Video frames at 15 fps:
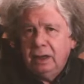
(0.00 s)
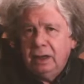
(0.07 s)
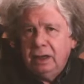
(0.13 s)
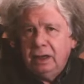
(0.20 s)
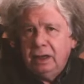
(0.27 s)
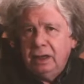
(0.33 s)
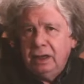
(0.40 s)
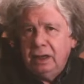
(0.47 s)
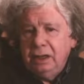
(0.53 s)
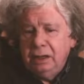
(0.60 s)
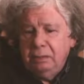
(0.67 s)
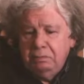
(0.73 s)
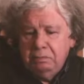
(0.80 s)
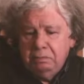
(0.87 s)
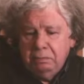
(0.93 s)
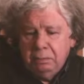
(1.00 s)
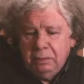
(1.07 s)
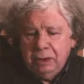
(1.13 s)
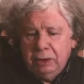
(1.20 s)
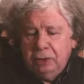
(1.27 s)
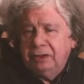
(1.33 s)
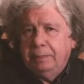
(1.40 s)
Y mm,
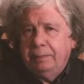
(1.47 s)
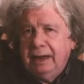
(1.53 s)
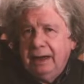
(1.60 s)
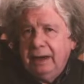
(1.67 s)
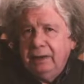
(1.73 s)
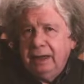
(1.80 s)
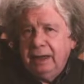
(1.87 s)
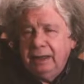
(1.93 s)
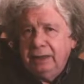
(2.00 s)
en otras palabras,